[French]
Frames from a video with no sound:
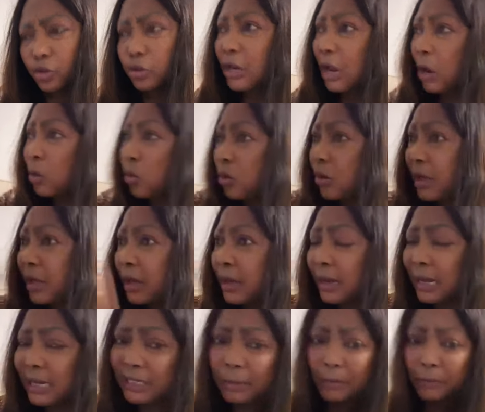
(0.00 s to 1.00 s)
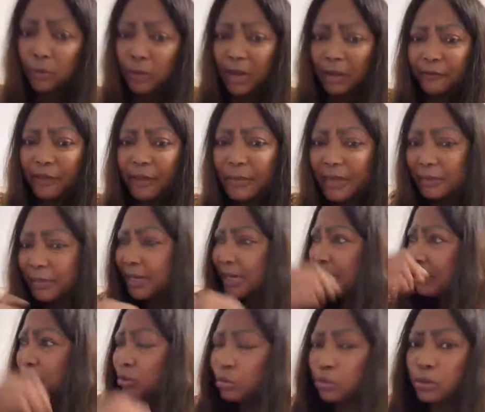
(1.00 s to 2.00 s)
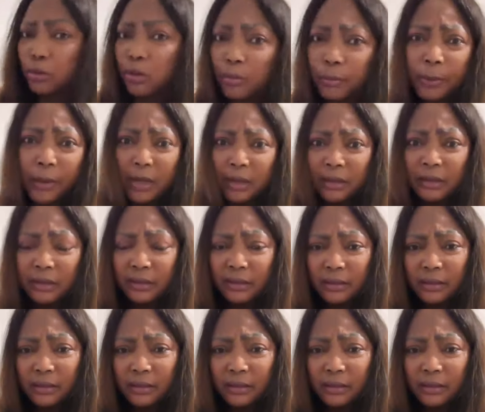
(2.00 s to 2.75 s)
tu n'as aucun respect pour la famille. Maintenant, tout se comprend.